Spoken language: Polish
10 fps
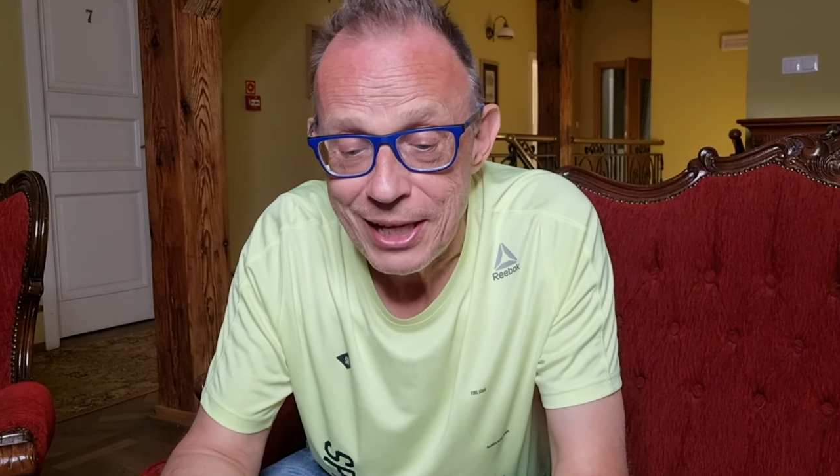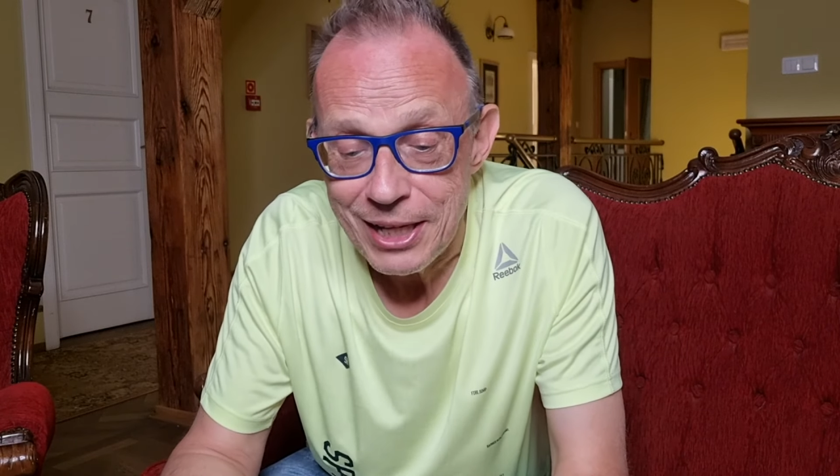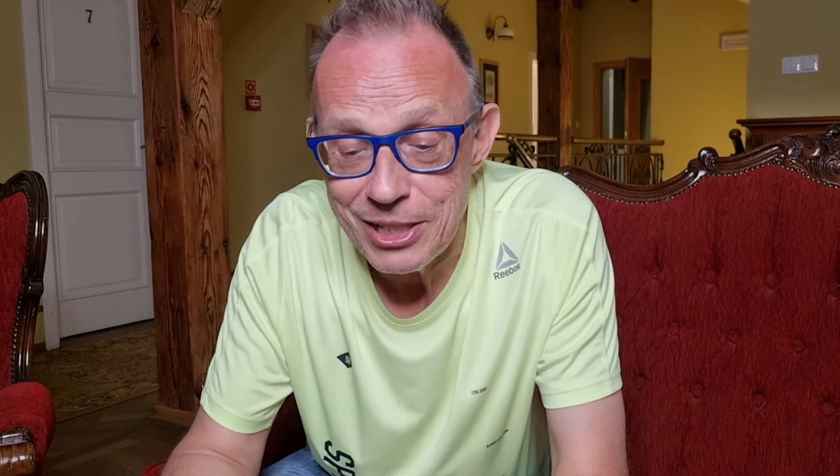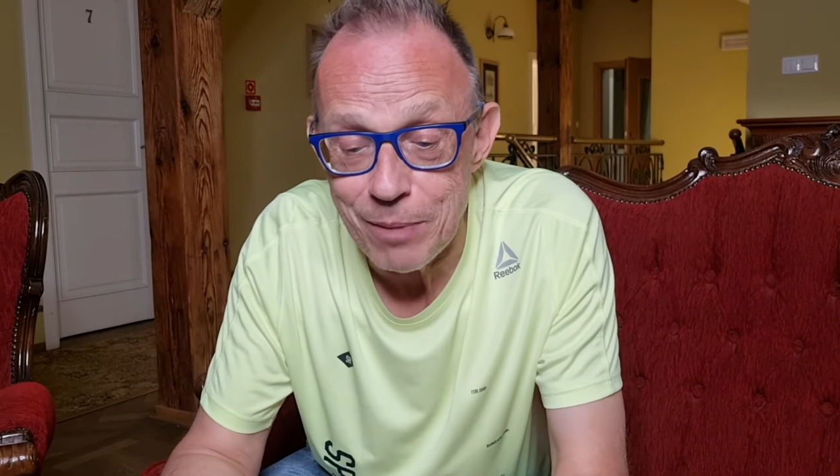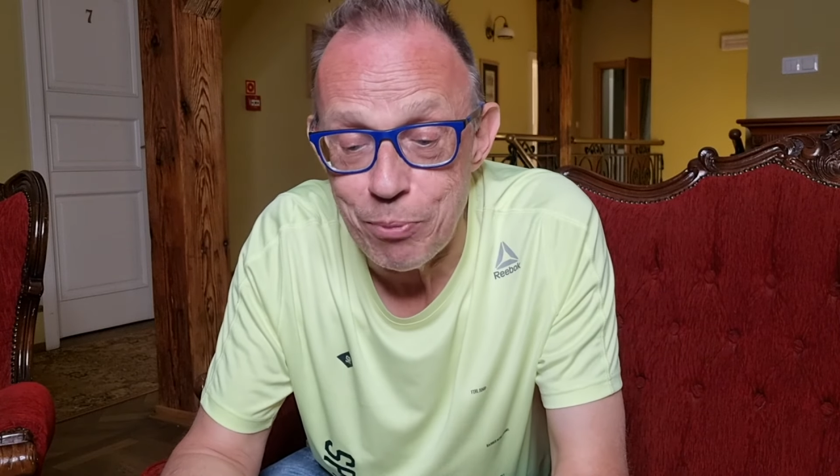
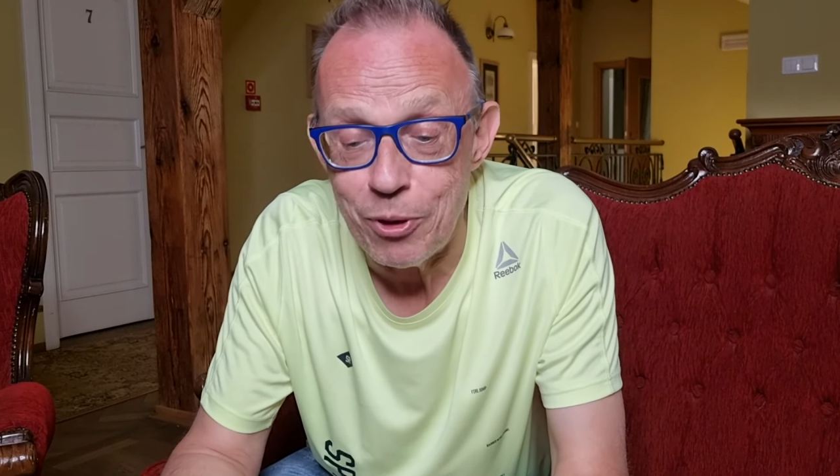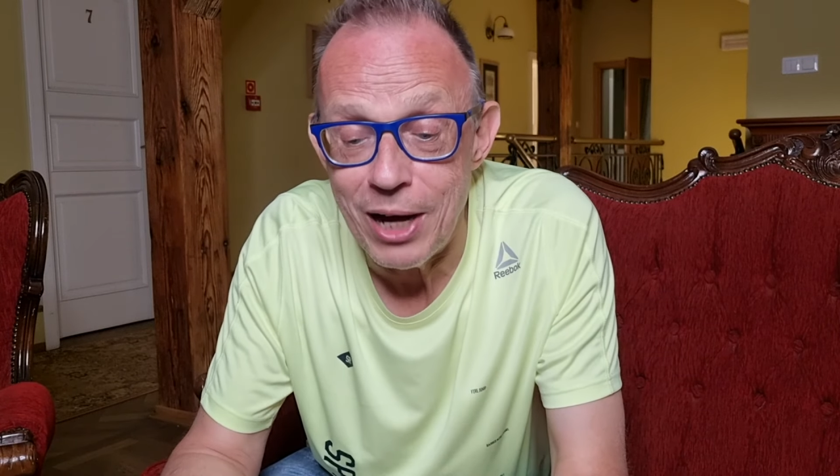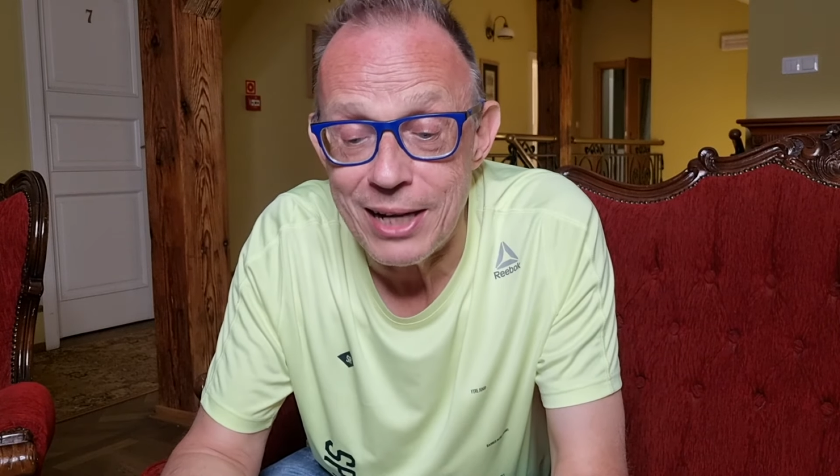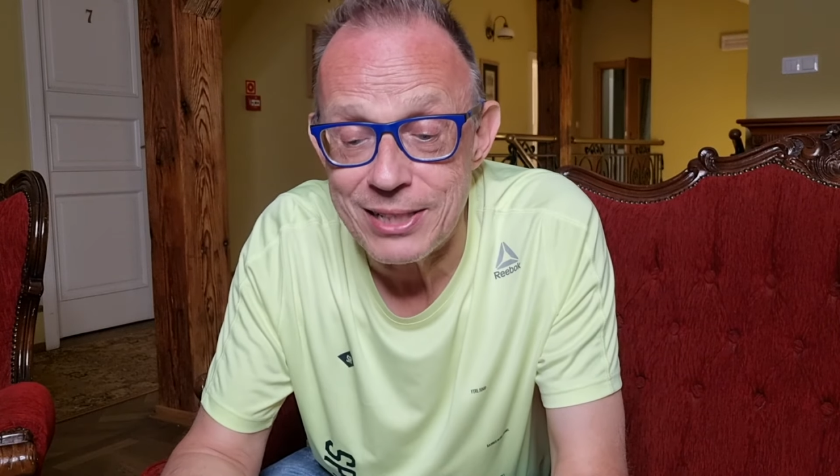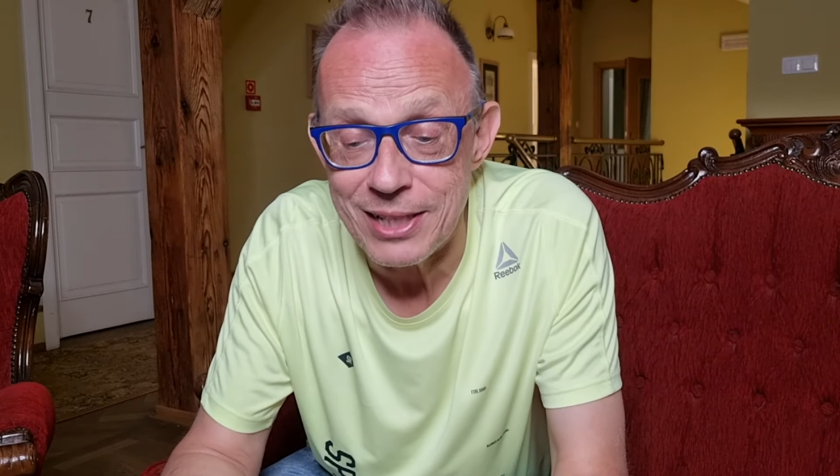że po
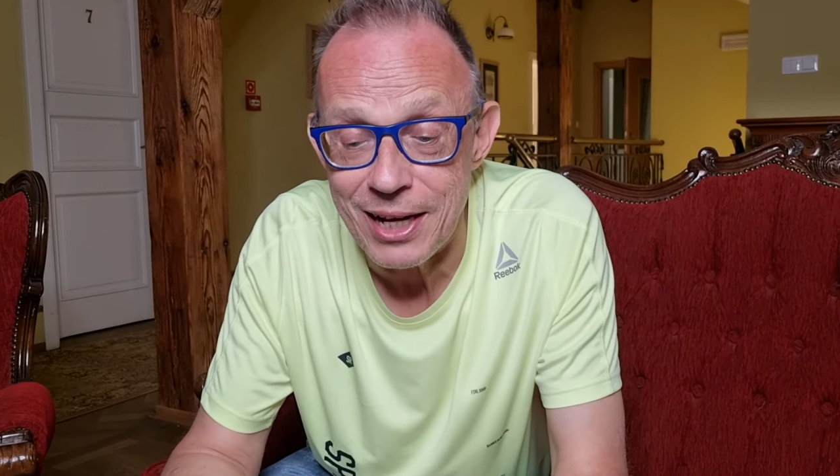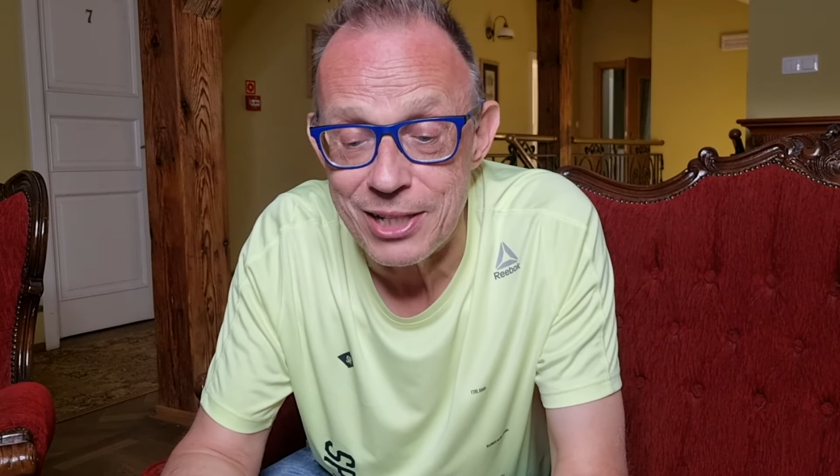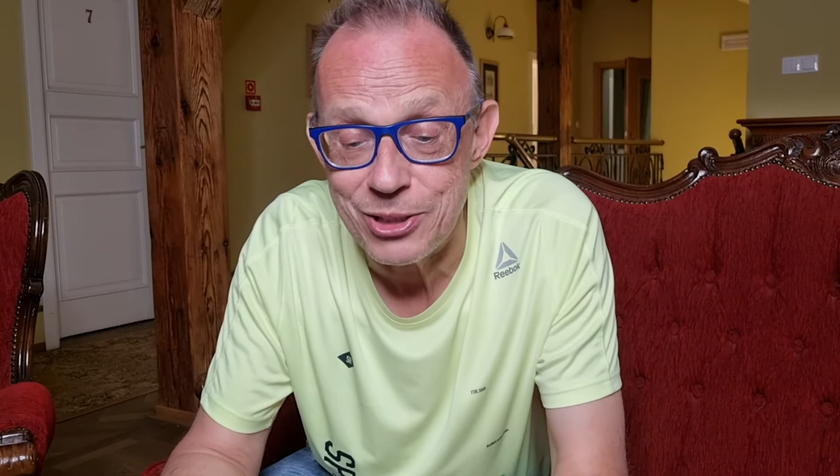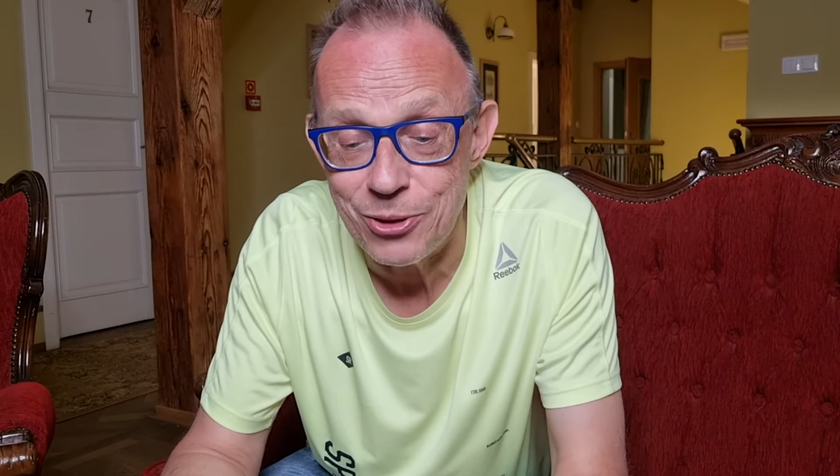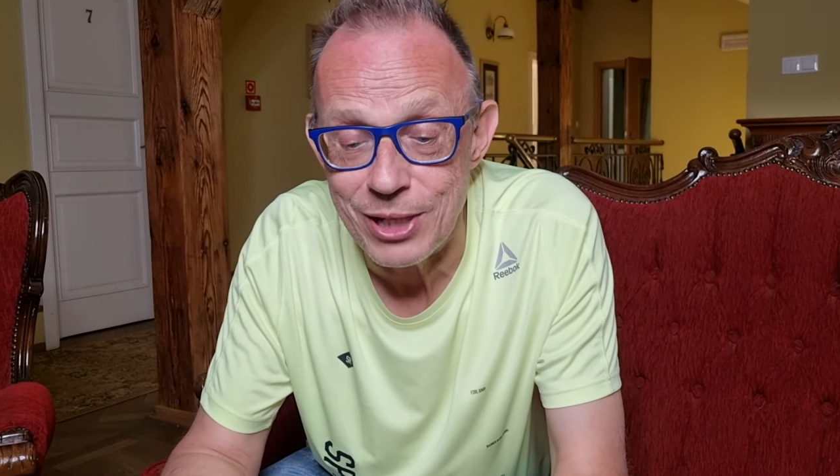harcach aż
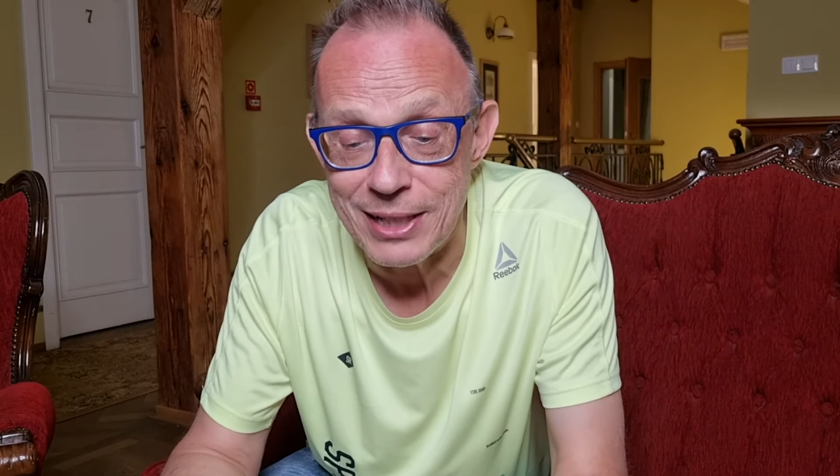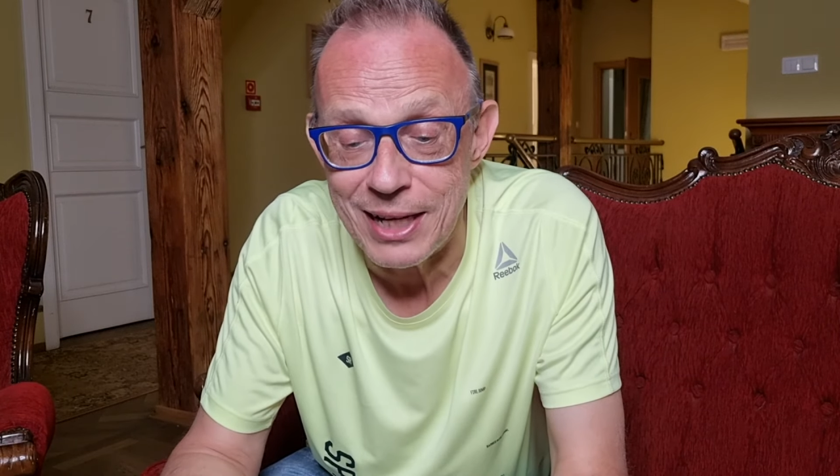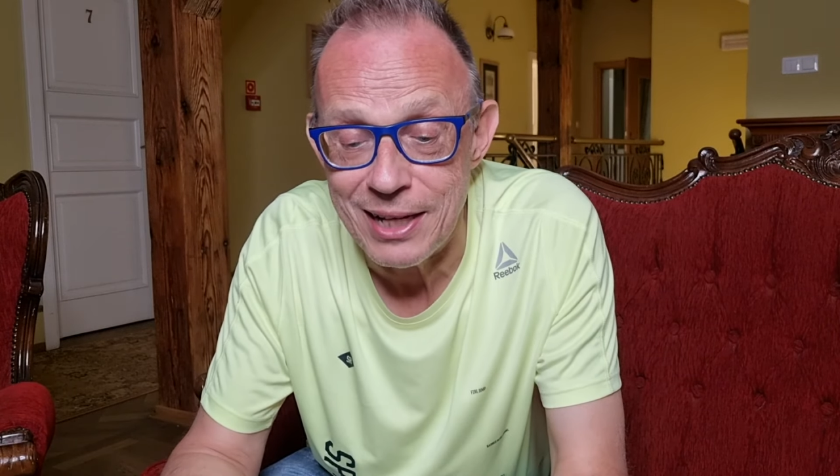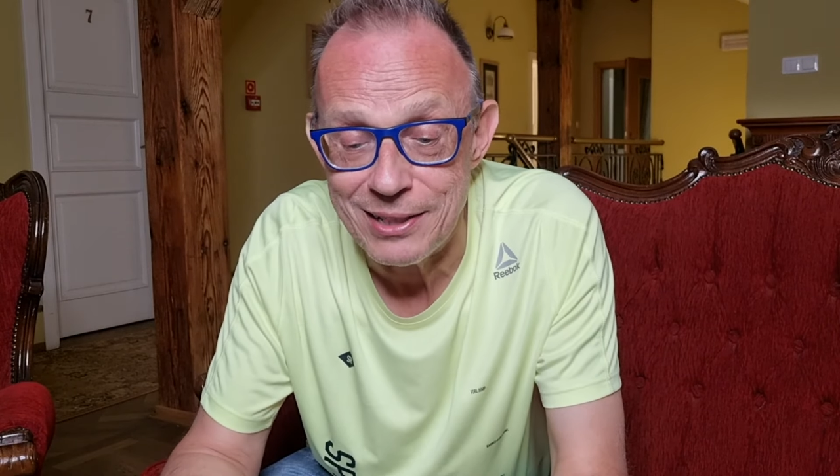do rana